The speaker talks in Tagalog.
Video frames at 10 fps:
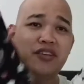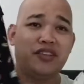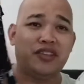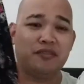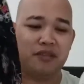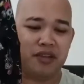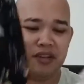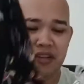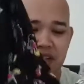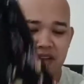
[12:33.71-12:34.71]
Cute, di ba?
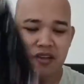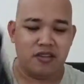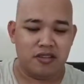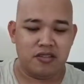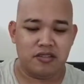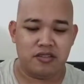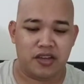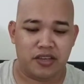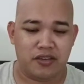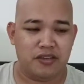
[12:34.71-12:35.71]
So,
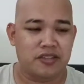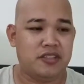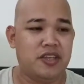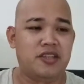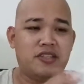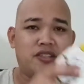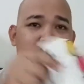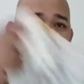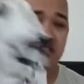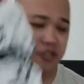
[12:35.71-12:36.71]
ayun. 6,
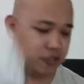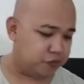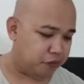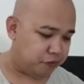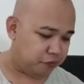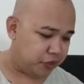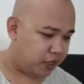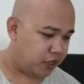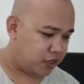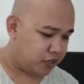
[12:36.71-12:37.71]

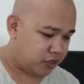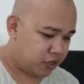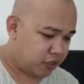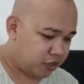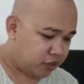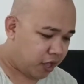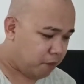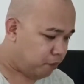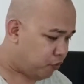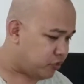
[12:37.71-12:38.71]
650.
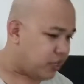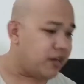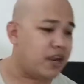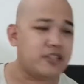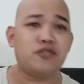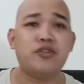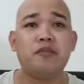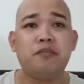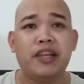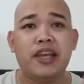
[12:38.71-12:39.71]
Tapos, ang last ko
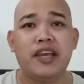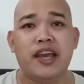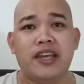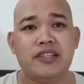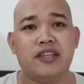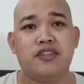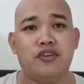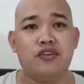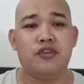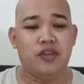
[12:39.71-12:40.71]
na nabili, guys,
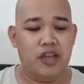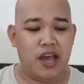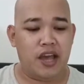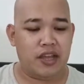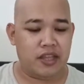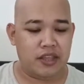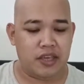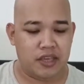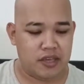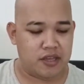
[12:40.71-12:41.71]
ito. Ang ganda
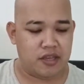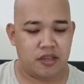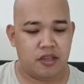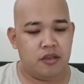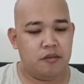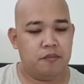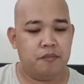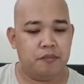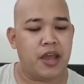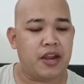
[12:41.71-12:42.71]
niya.
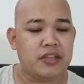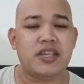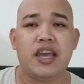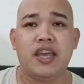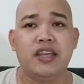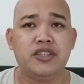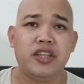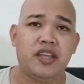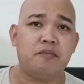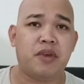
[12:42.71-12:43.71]
Parang sa
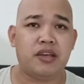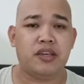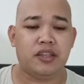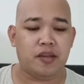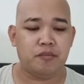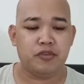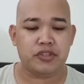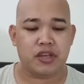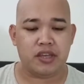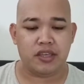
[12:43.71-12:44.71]
H&M, makikita mo
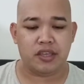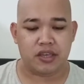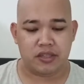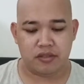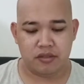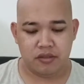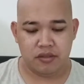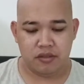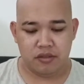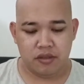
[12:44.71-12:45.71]
siya, ganyan.
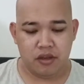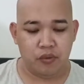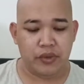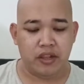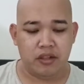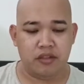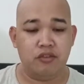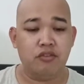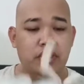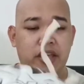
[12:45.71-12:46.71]
Oh, well,
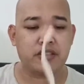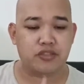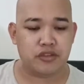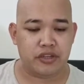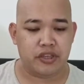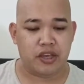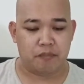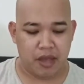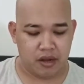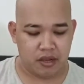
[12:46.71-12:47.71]
yung texture niya,
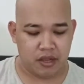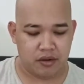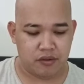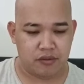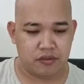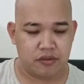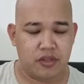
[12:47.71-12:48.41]
parang ganon.